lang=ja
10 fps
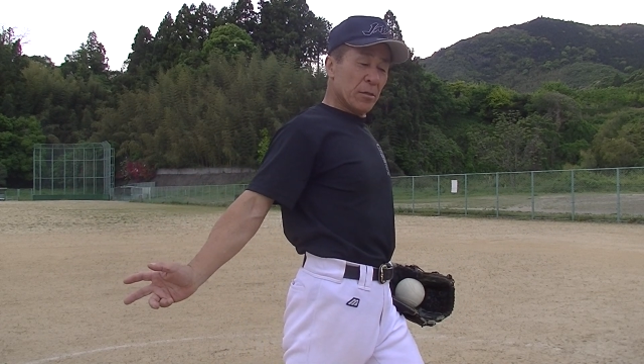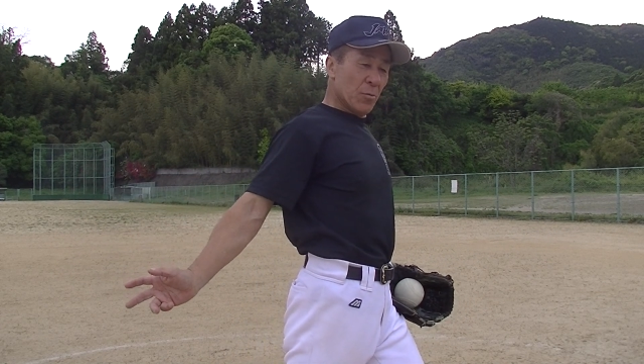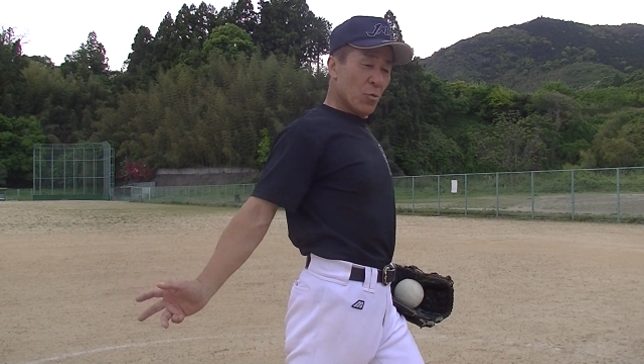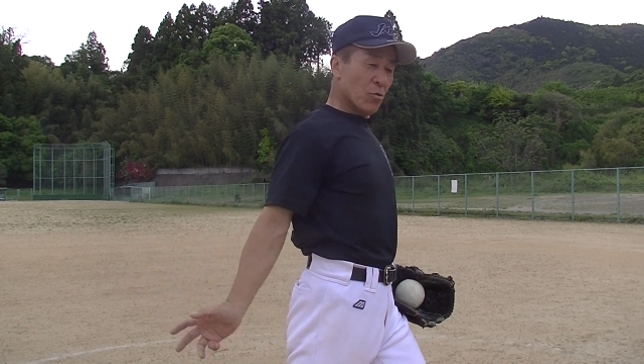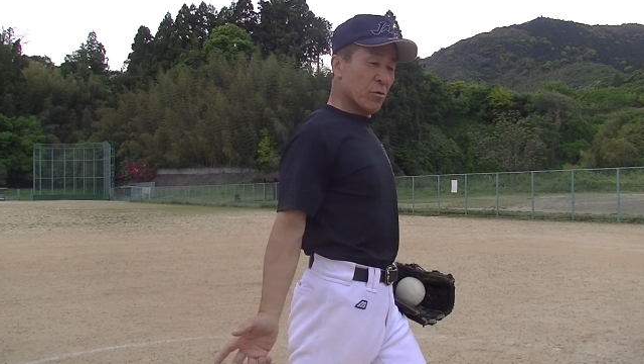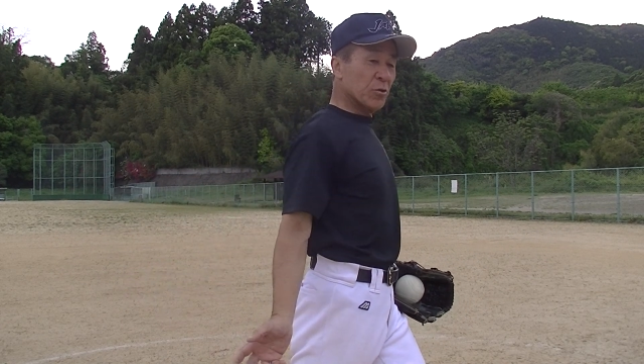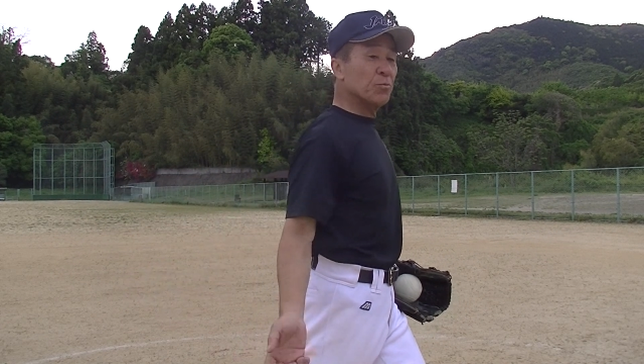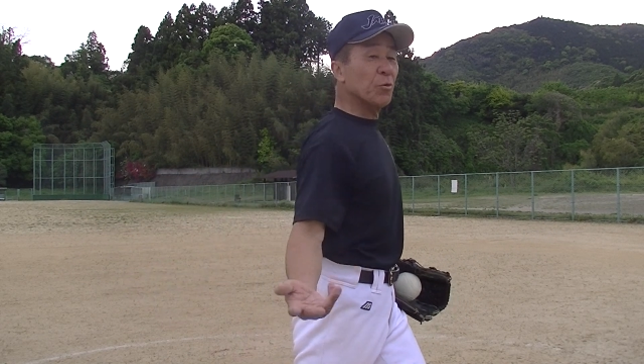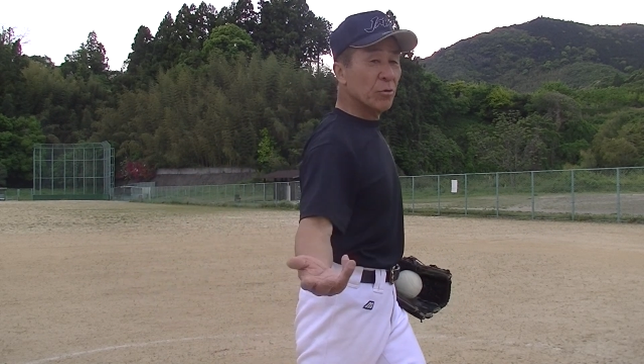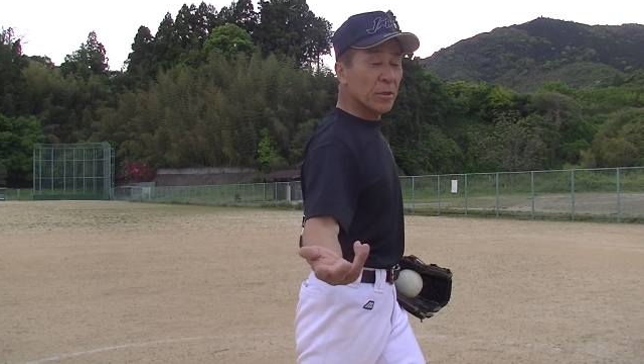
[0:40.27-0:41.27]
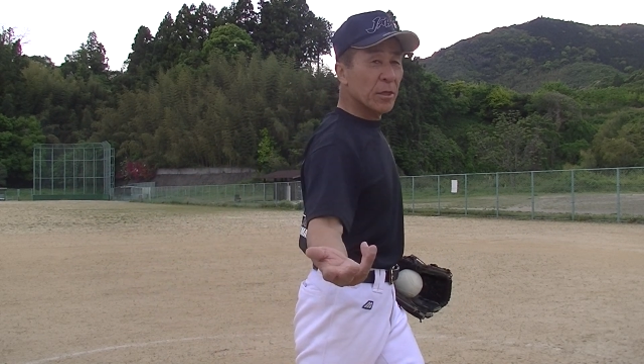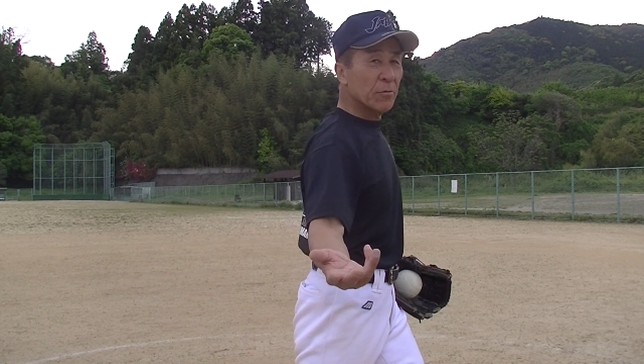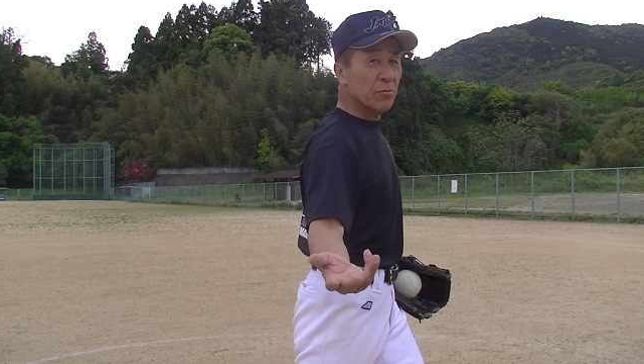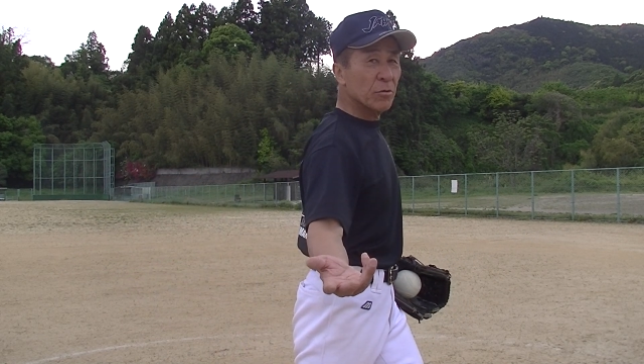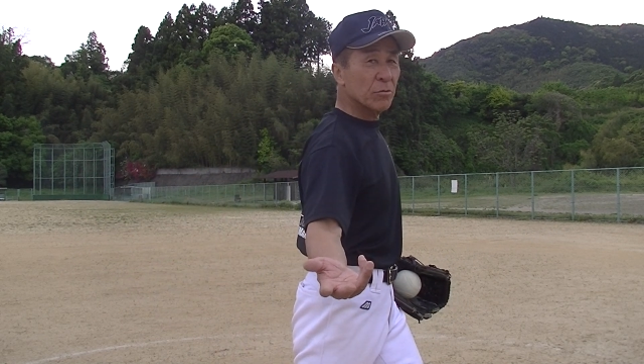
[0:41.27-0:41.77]
でボールはすっぽ抜けて
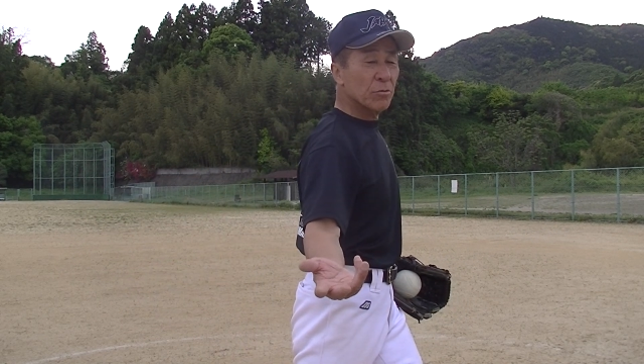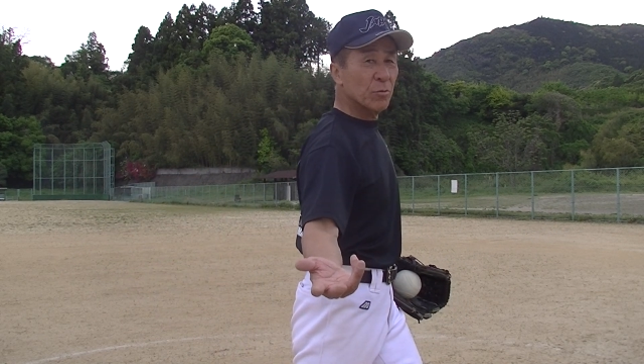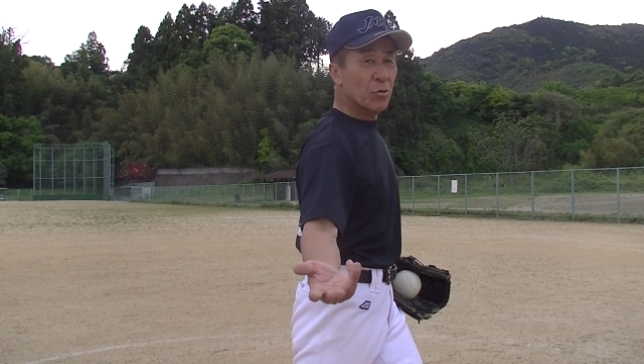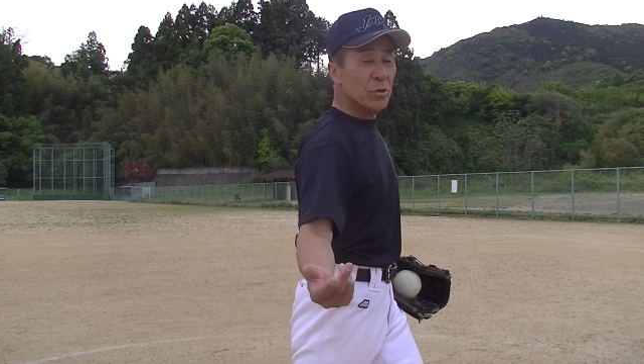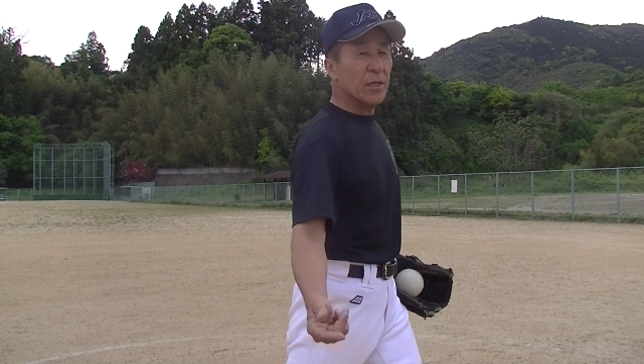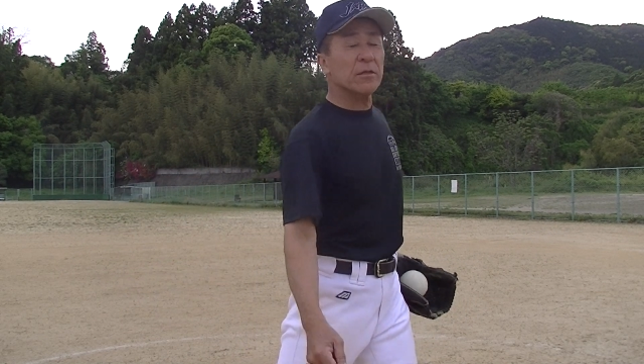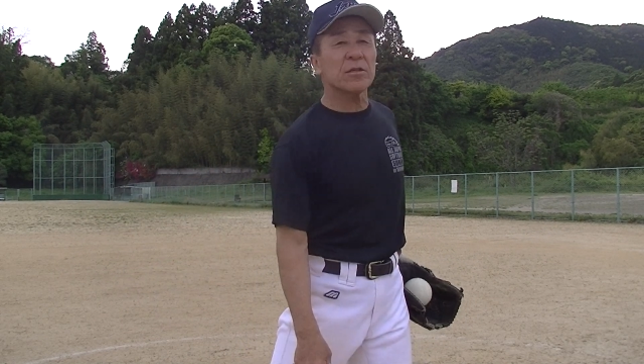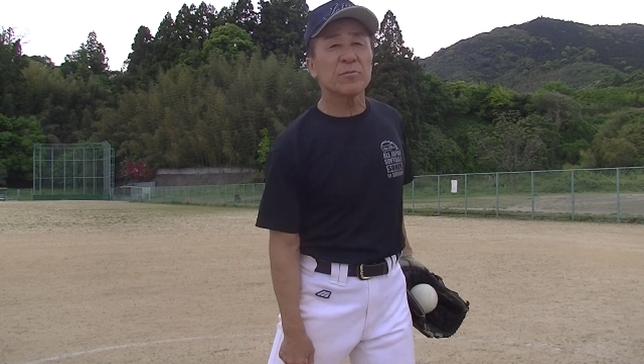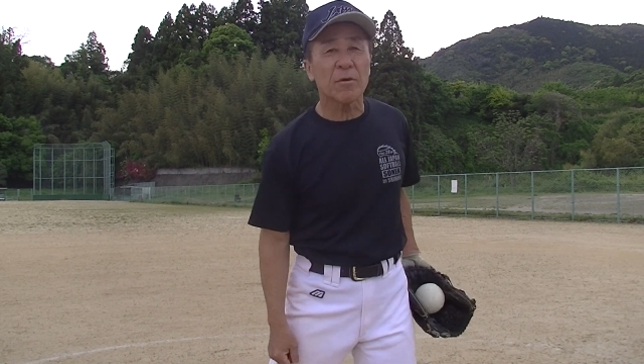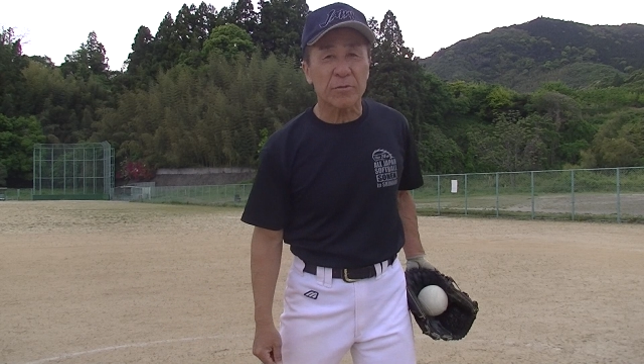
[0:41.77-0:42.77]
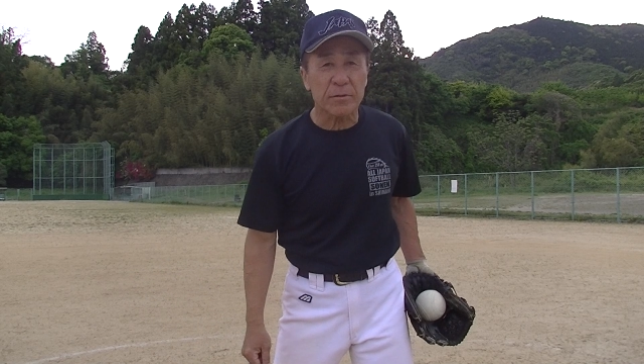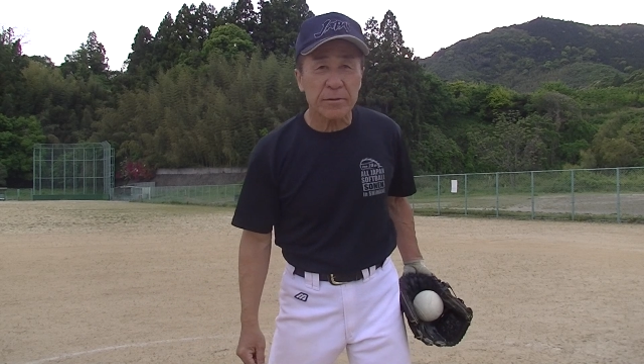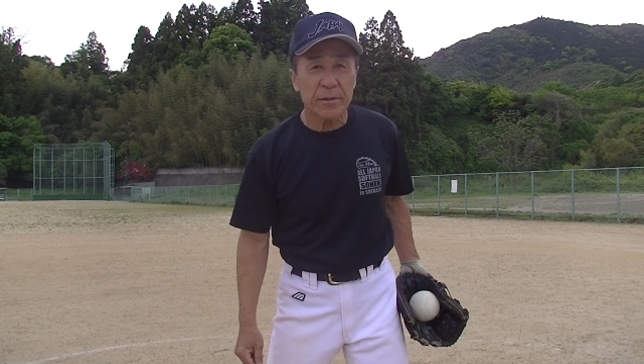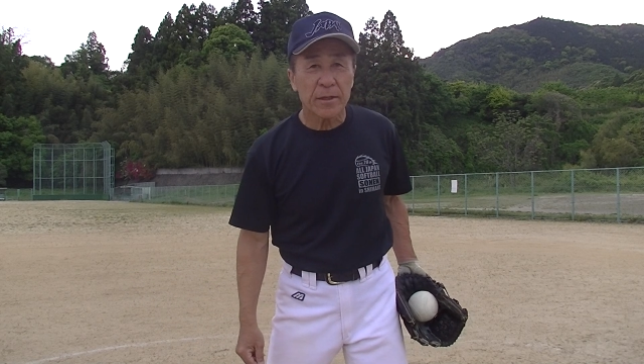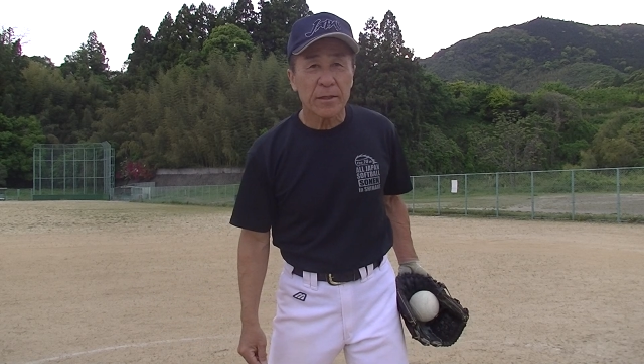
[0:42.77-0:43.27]
いくというボールになってしまうんです